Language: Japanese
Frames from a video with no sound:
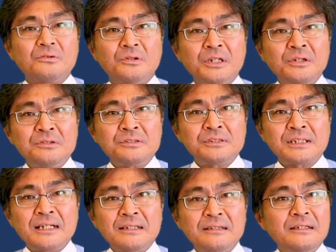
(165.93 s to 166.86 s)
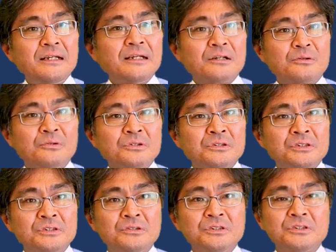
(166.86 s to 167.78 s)
これを使ってこの
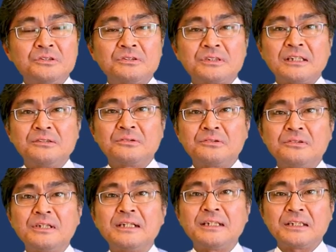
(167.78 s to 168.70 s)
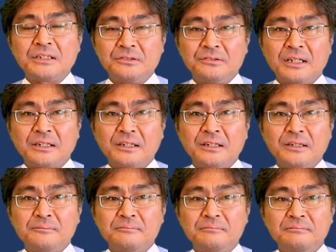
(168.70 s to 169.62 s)
掃除を使うことができるわ
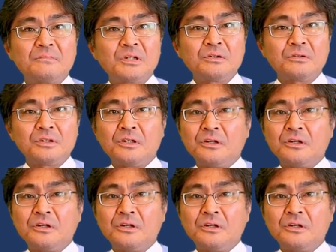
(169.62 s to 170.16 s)
け。こ